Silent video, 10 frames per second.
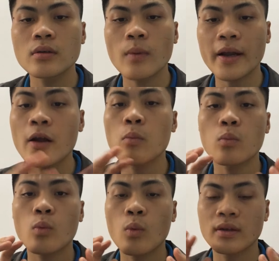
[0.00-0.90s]
hoạt động
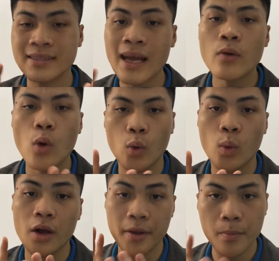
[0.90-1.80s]
của trao đổi
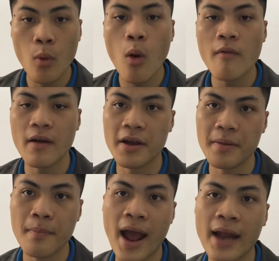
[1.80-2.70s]
của người mua và người
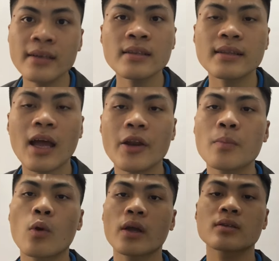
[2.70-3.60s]
bán tạo
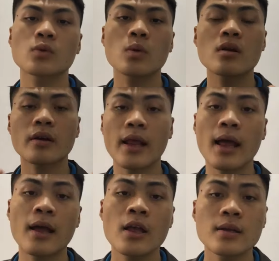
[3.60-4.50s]
nên một cái số lượng đấy
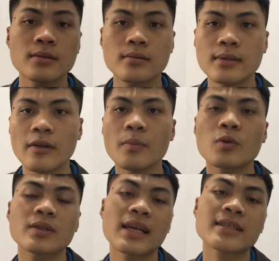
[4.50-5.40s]
là tạo ra một
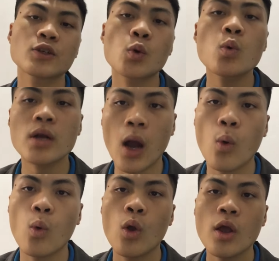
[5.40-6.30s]
cái giá trị cung
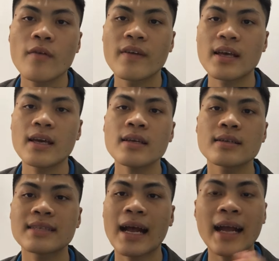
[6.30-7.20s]
cầu về
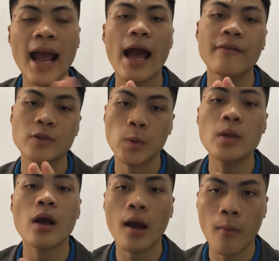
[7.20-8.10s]
giá cả và số
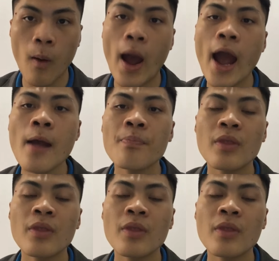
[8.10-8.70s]
lượng hàng hóa